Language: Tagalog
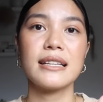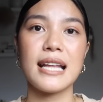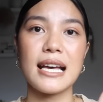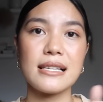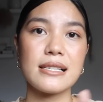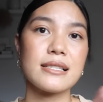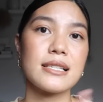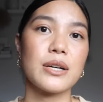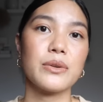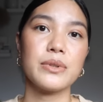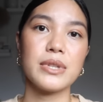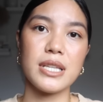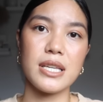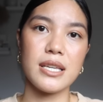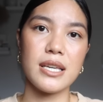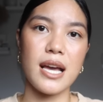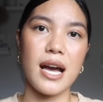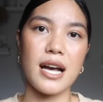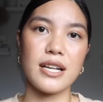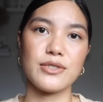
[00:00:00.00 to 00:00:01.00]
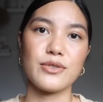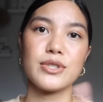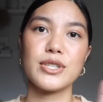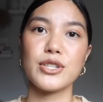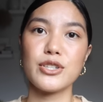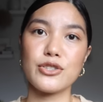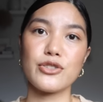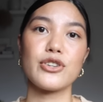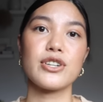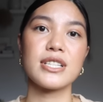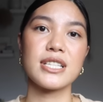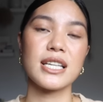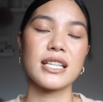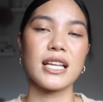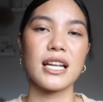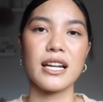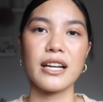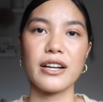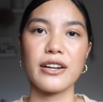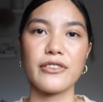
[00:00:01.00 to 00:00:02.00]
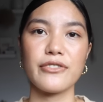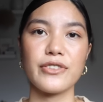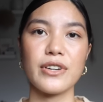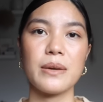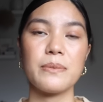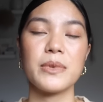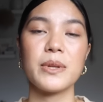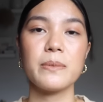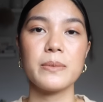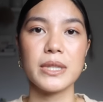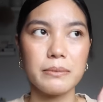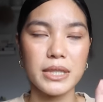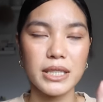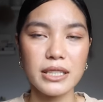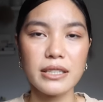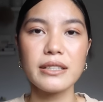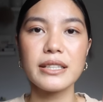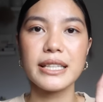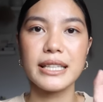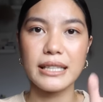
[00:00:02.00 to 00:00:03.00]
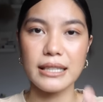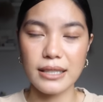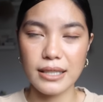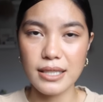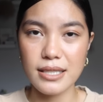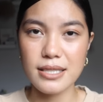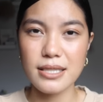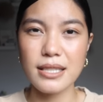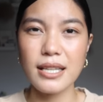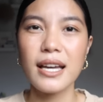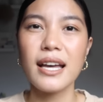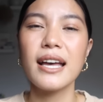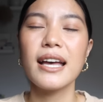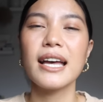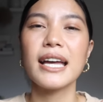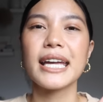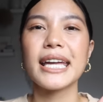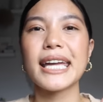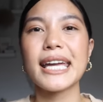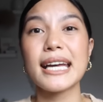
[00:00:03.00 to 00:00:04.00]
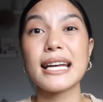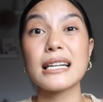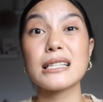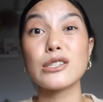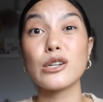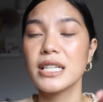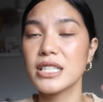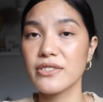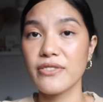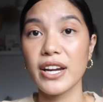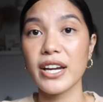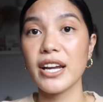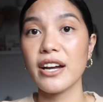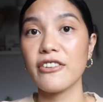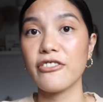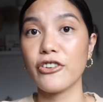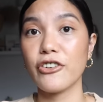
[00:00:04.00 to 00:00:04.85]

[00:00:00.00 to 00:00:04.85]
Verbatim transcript: nasa Saudiya. So, sinosource niya talaga from the Middle East. Kaya it's very